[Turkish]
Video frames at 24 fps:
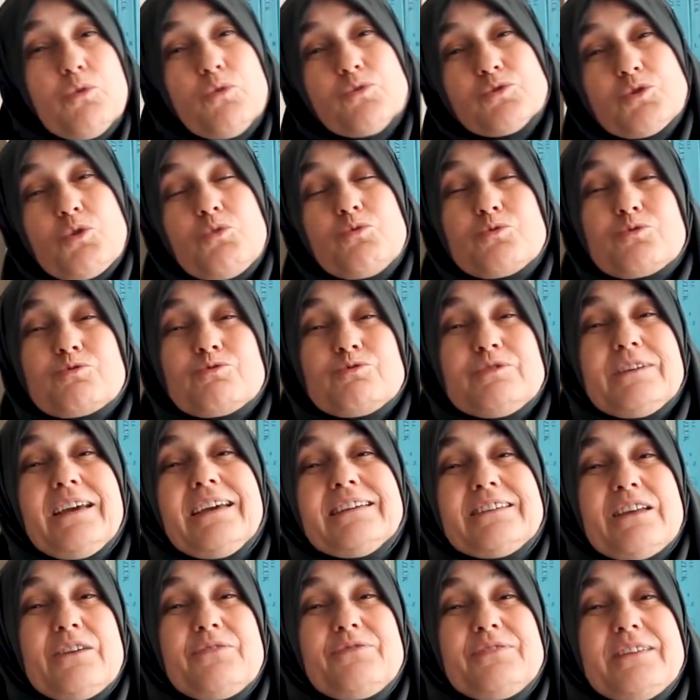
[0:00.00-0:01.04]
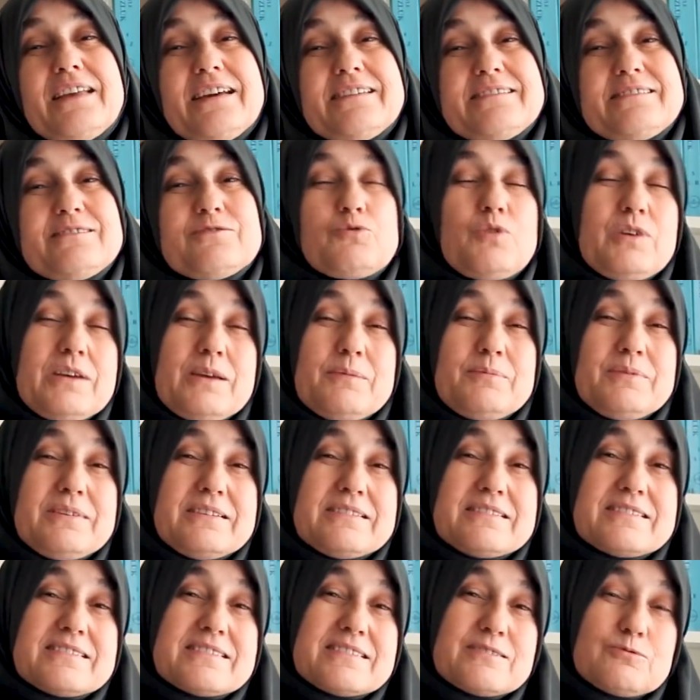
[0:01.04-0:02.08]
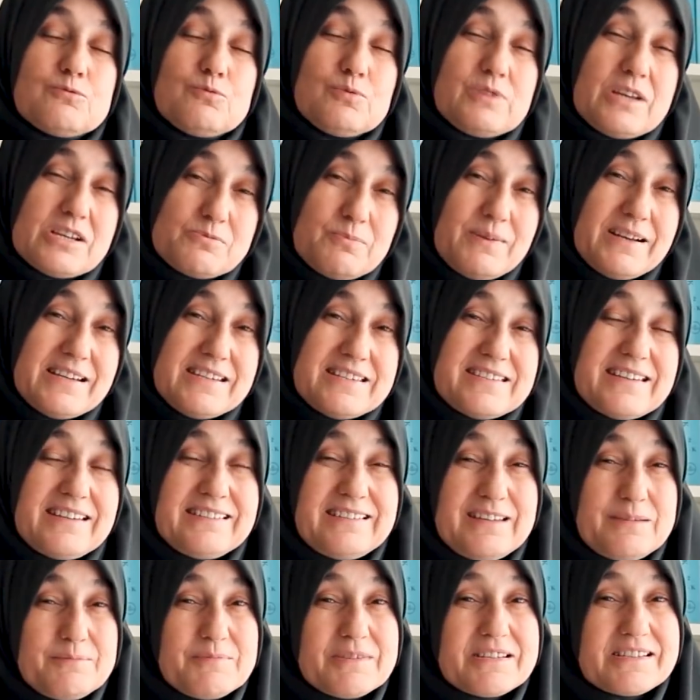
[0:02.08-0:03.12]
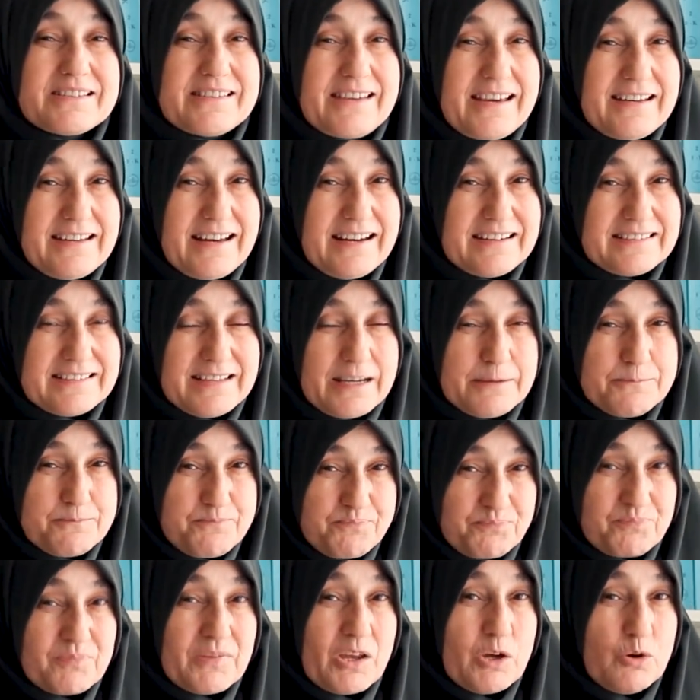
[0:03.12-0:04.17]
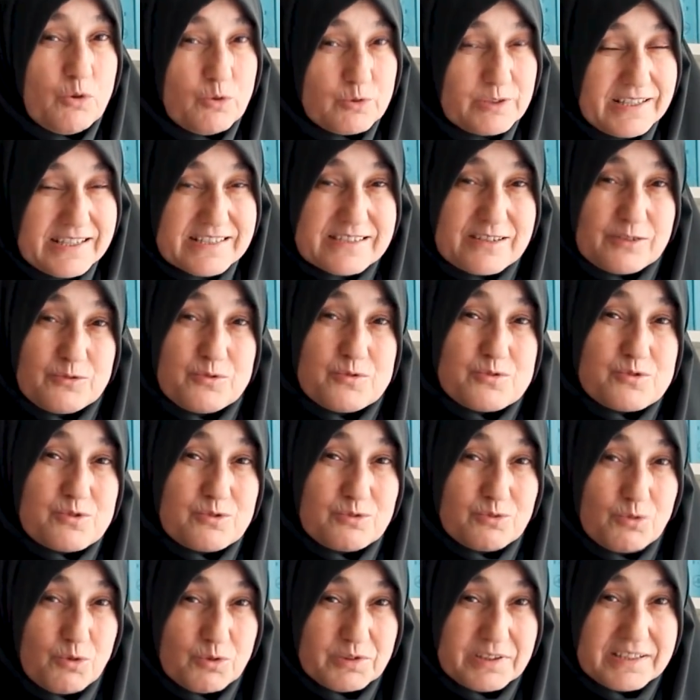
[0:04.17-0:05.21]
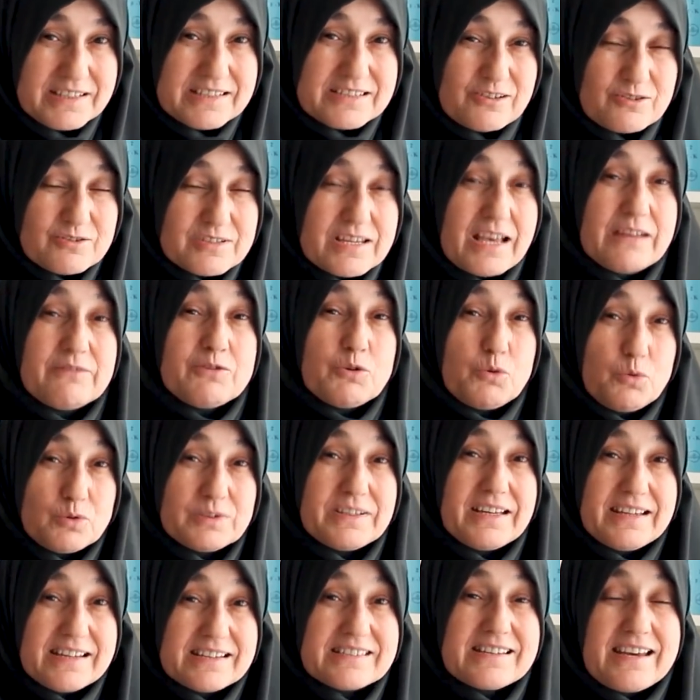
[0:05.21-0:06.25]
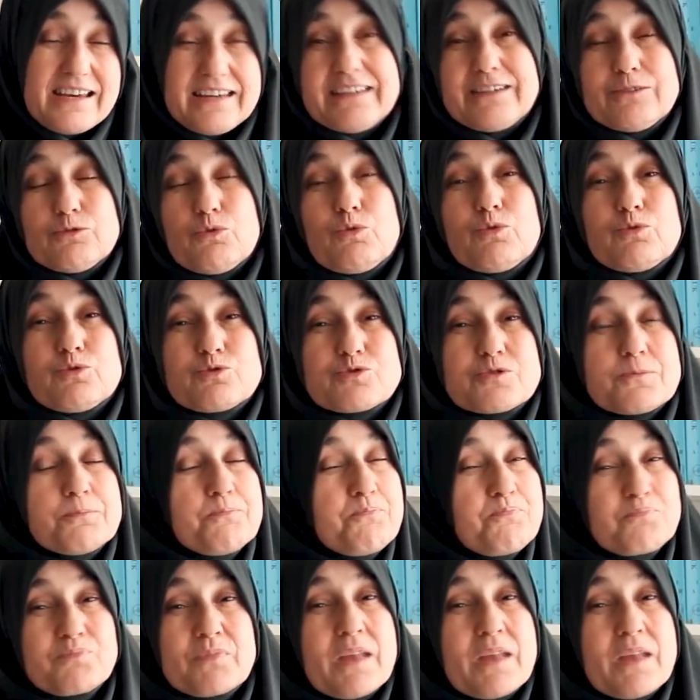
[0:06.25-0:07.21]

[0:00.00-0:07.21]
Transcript: ona uygun hedefler koyabiliriz. Ulaşmak istediğimiz şeyler de o derece düzgün, o derece güzel ve o derece iyi olur.